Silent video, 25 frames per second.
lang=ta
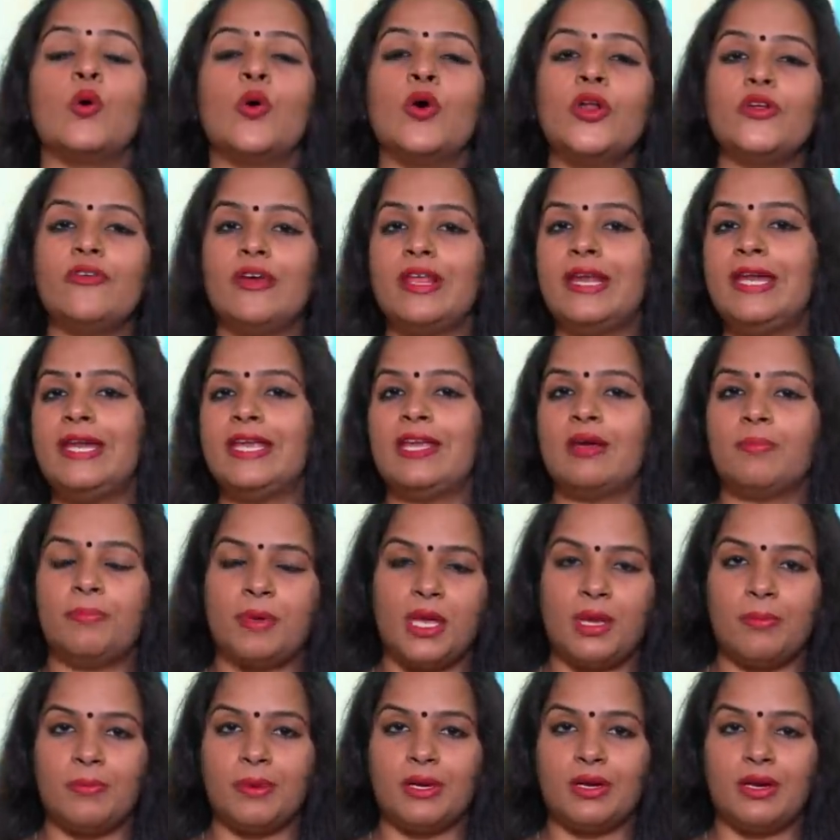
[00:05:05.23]
ஒருவேளை நீங்கள்
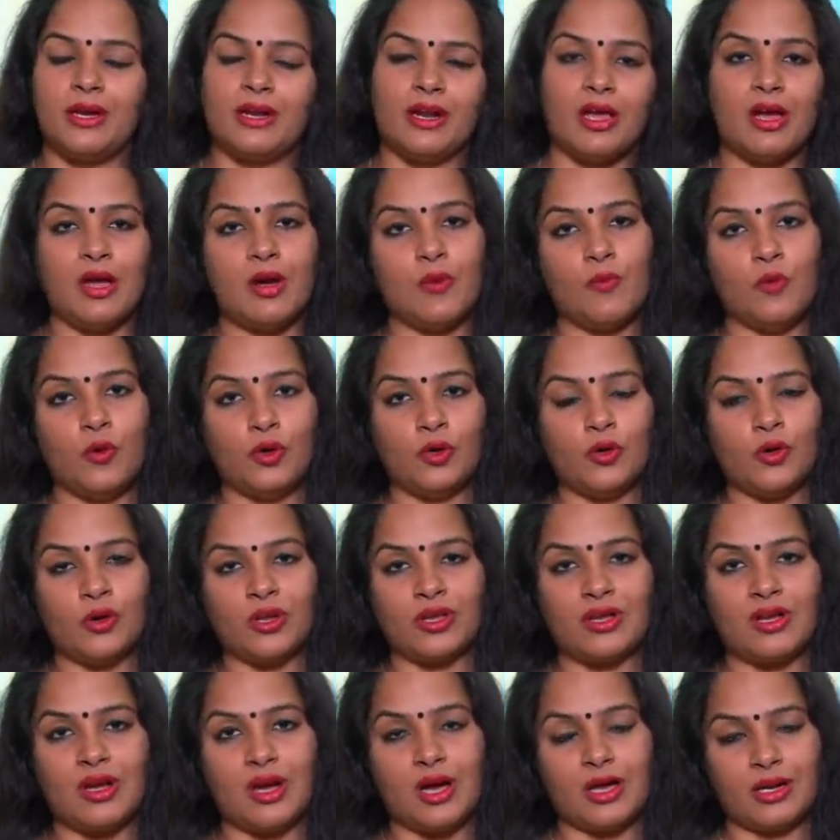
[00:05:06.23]
பே பண்ணலைன்னா
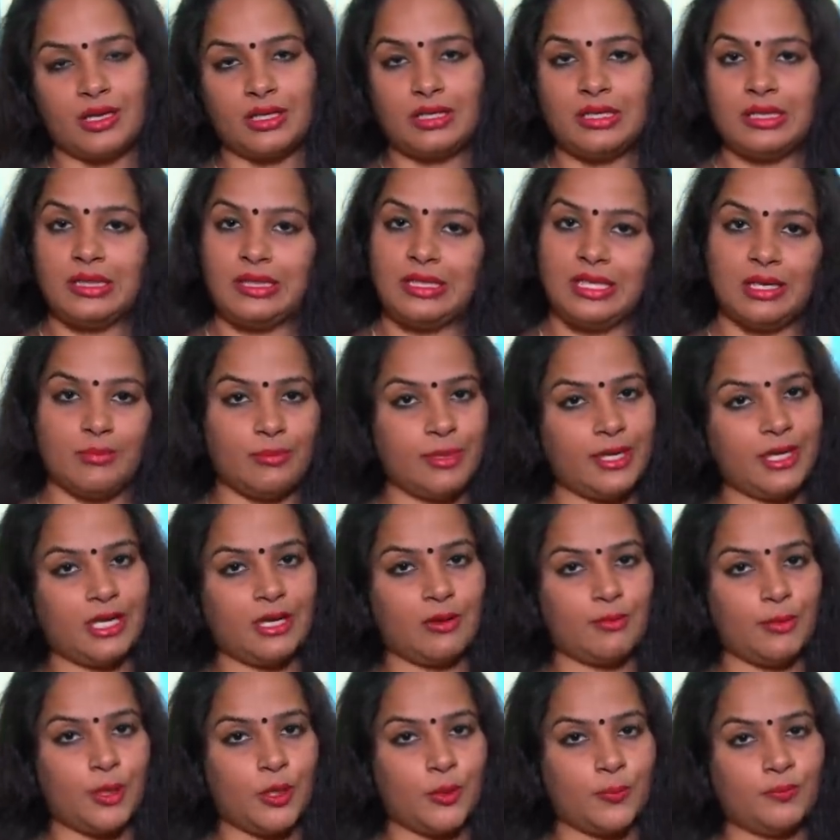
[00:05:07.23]
உங்களோட காரு திரும்ப
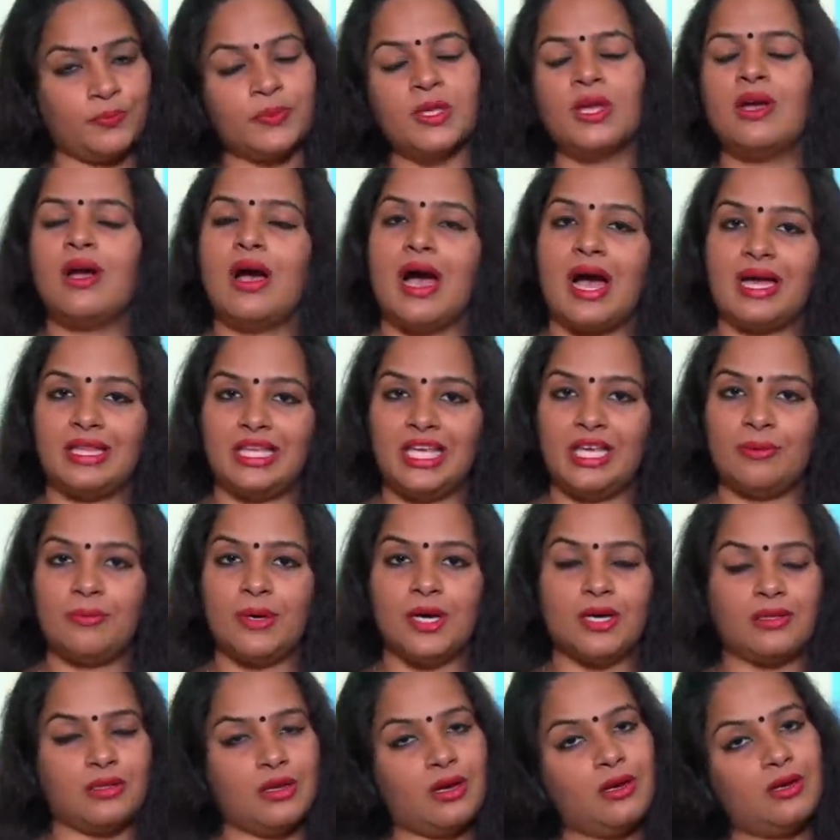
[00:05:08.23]
எடுக்கப்படும் அதே
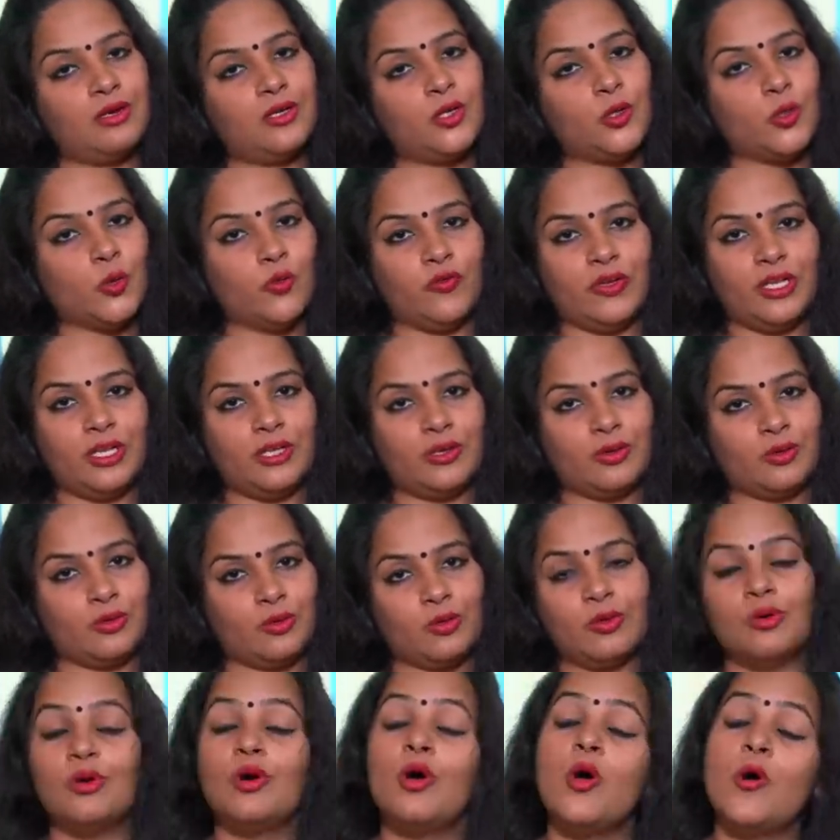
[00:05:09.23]
மாதிரி தான் டூ
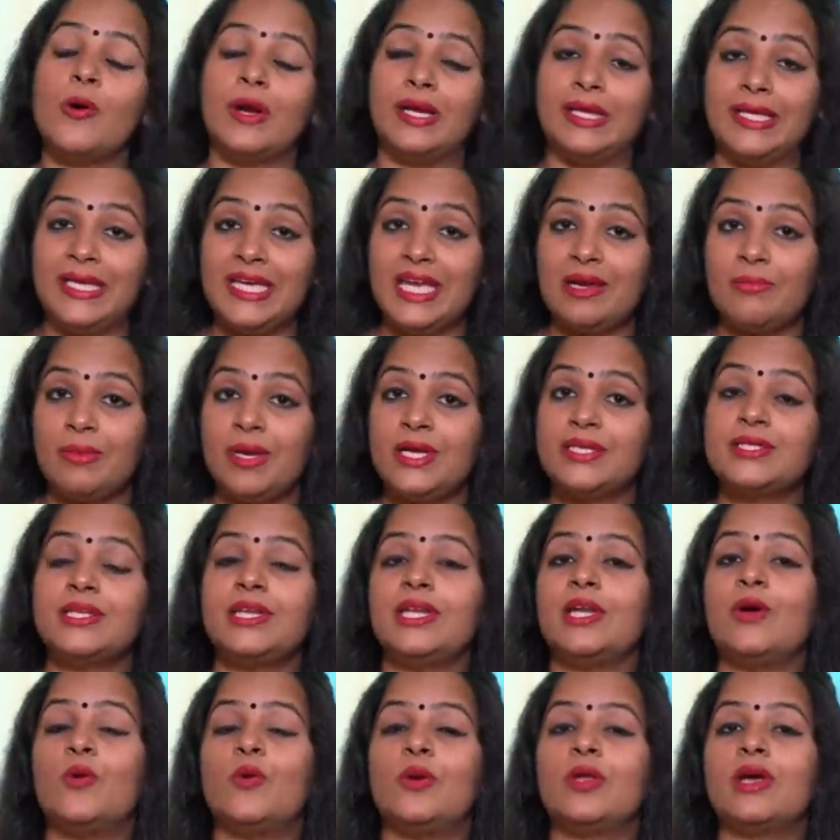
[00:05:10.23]
வீலருக்கும் உங்கள் இஎம்ஐஸை
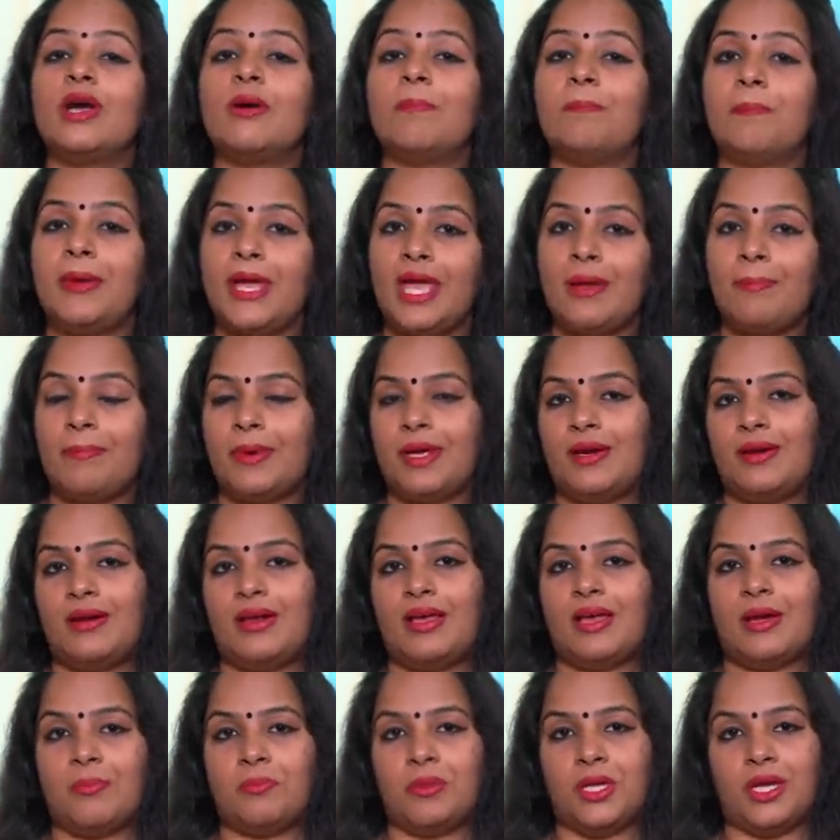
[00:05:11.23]
e நீங்கள் ஒழுங்காக பே
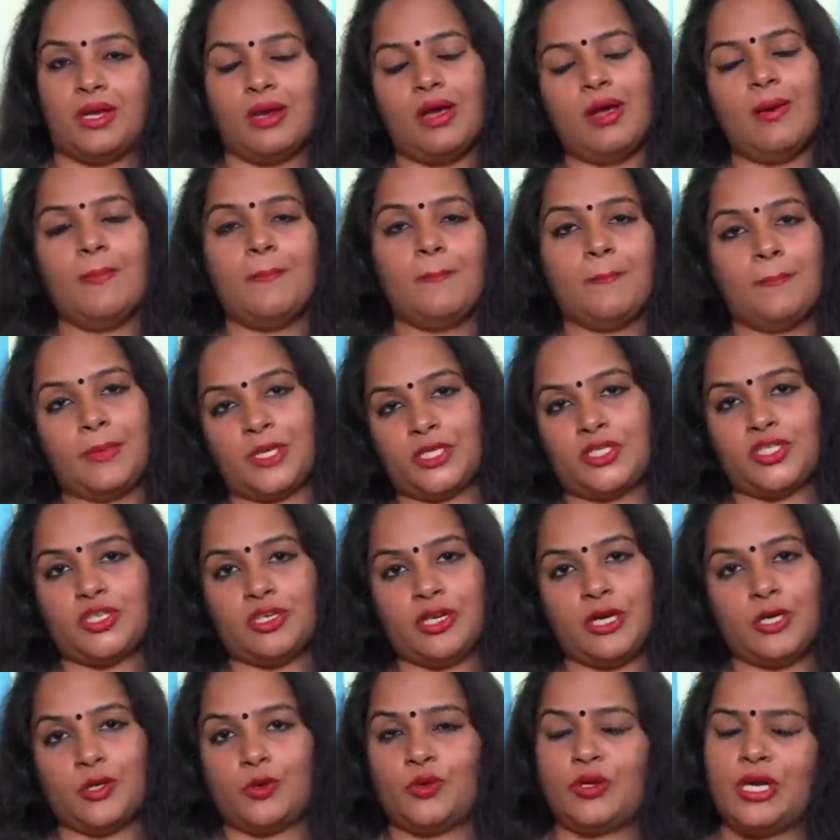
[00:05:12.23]
பண்ணல அப்படின்னா
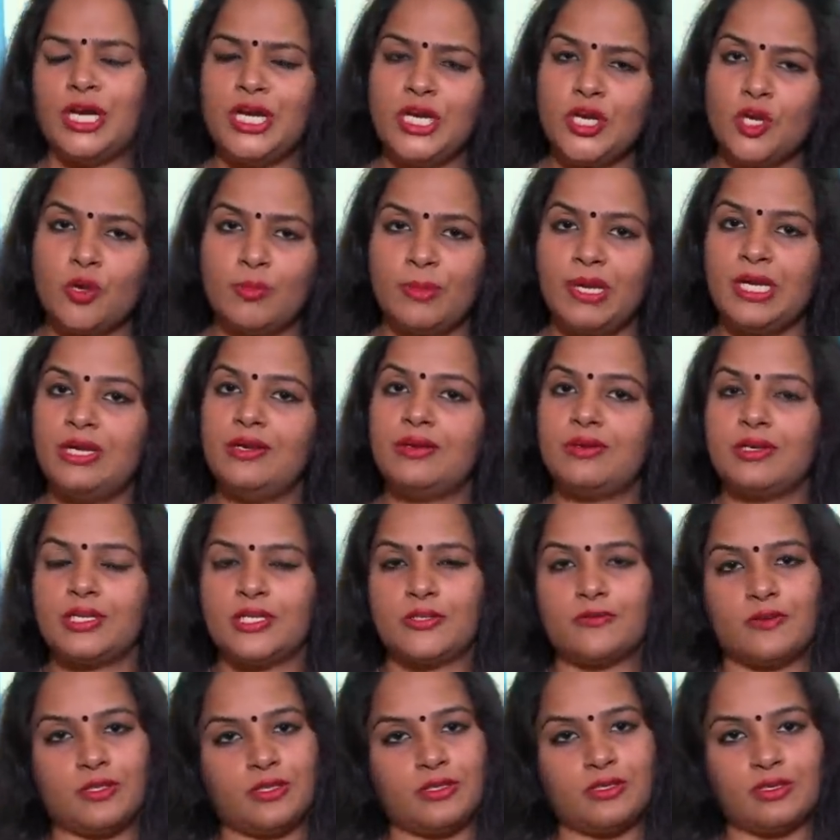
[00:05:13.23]
பிரச்சனை ஆகிடும் ரெண்டுக்குமே
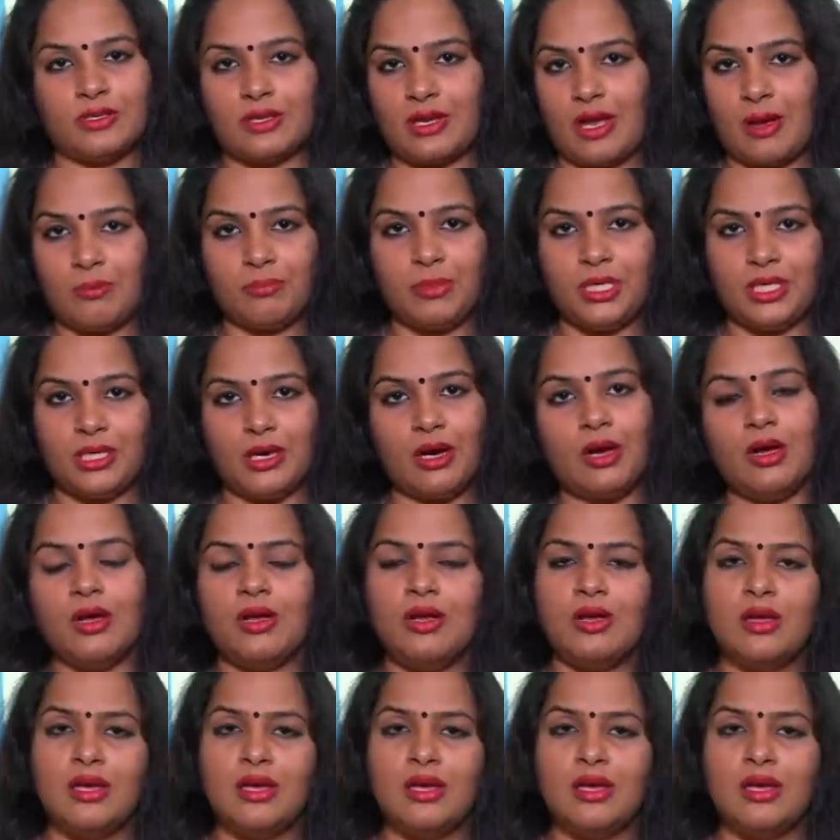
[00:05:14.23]
இன்ட்ரெஸ்ட் வந்துட்டு கம்மி தான்